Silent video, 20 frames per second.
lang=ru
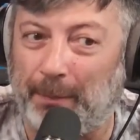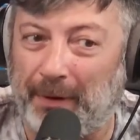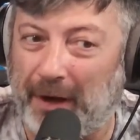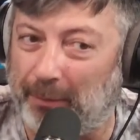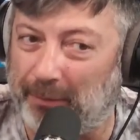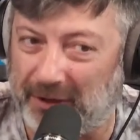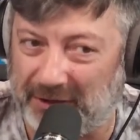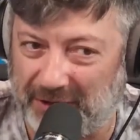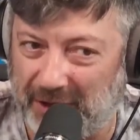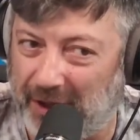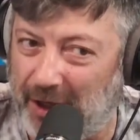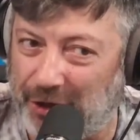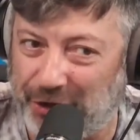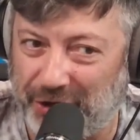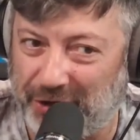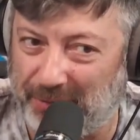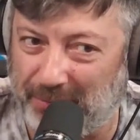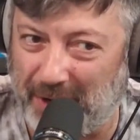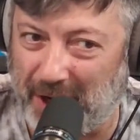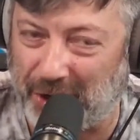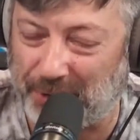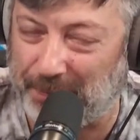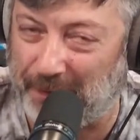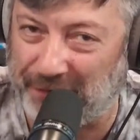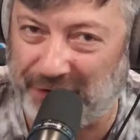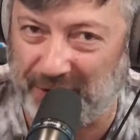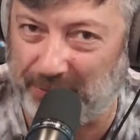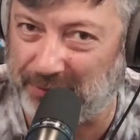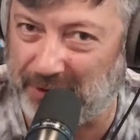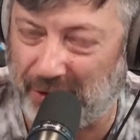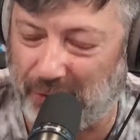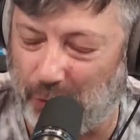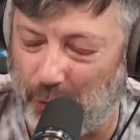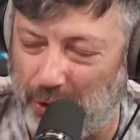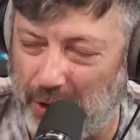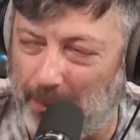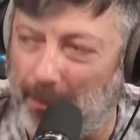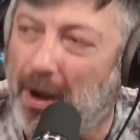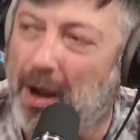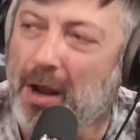прям настоящий демарш по всем
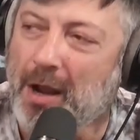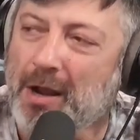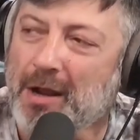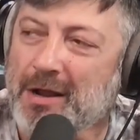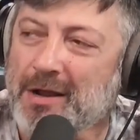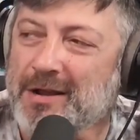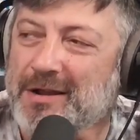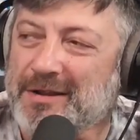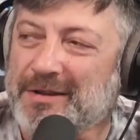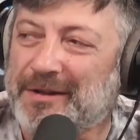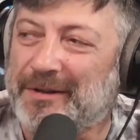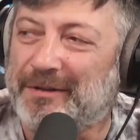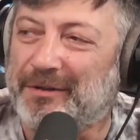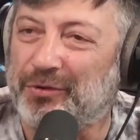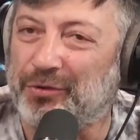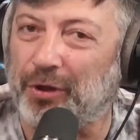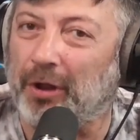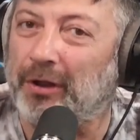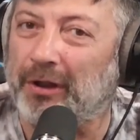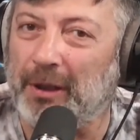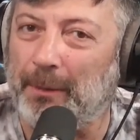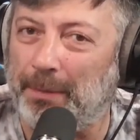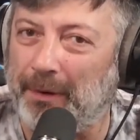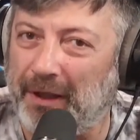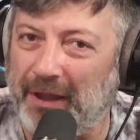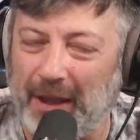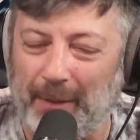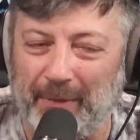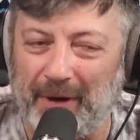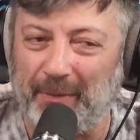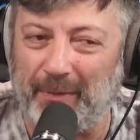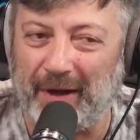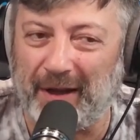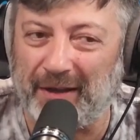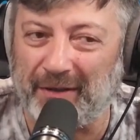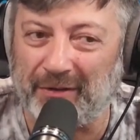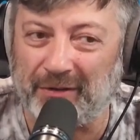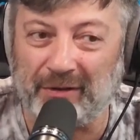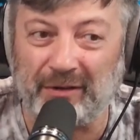законам что это неприемлемо.